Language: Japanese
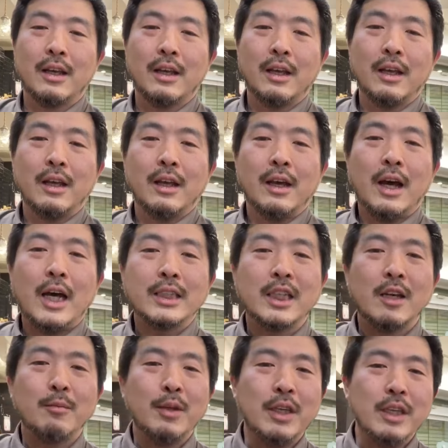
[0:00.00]
う。ハ
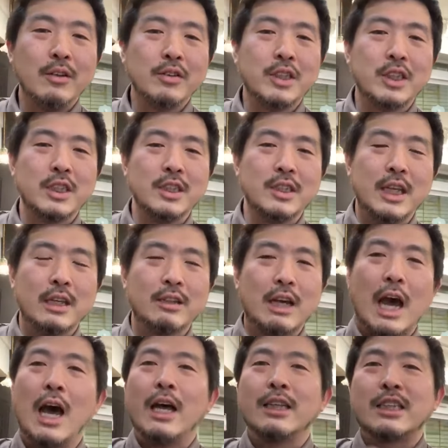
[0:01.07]
サミの新作、
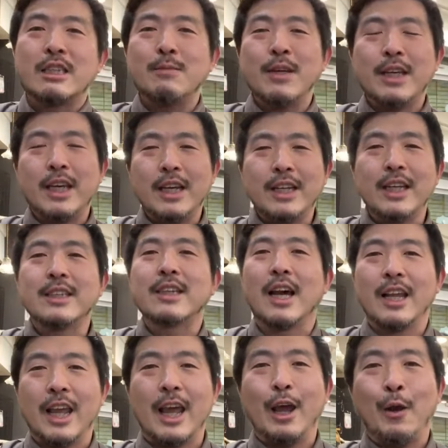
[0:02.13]
あ、爪切りですか
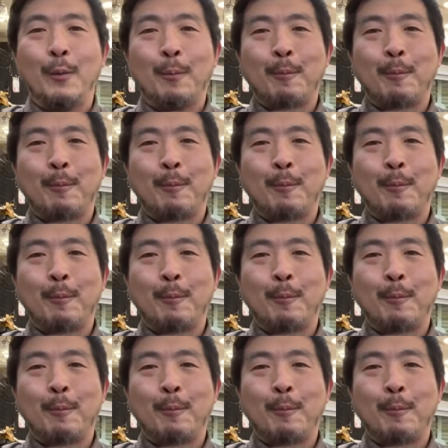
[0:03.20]
ね。